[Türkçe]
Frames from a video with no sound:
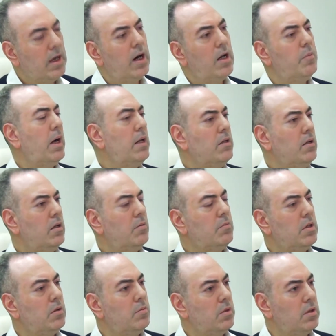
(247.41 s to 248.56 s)
Yani ben diyelim
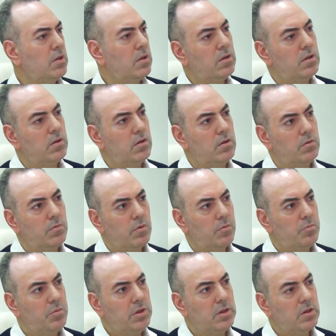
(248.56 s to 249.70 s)
ki bir
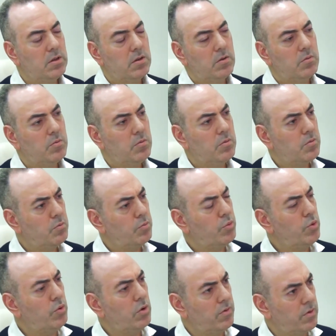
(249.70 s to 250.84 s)
bir
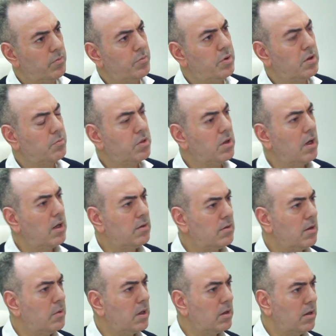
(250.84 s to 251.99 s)
büyük
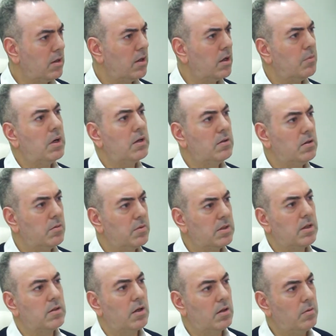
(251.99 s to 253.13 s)
pırlanta markalarına
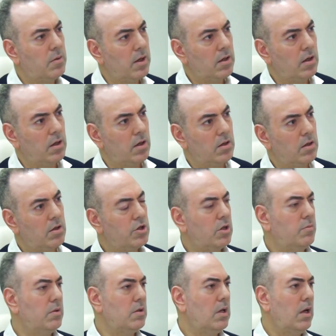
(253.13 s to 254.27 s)
baktığımızda takım markalarına
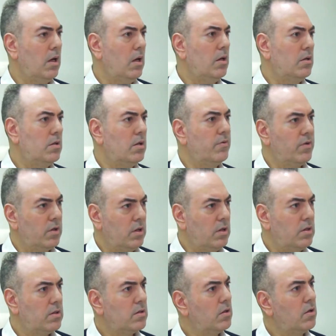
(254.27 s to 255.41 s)
işte bir
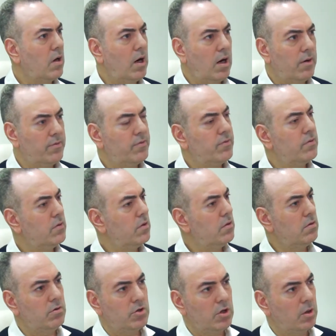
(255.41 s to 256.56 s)
Tiffany's, Graf,
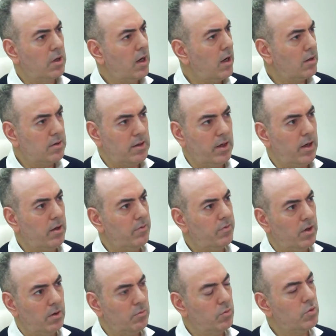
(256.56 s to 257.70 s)
işte Cartier
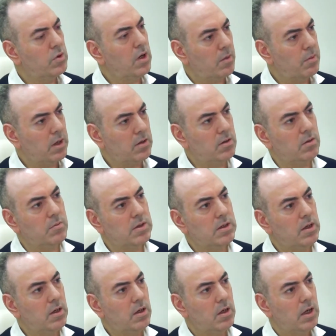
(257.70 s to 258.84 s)
filan bunlara
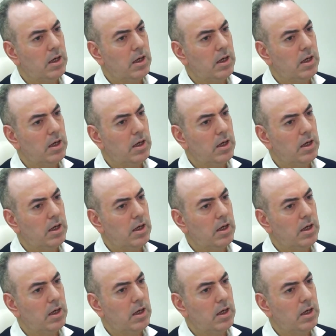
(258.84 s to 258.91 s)
baktığımızda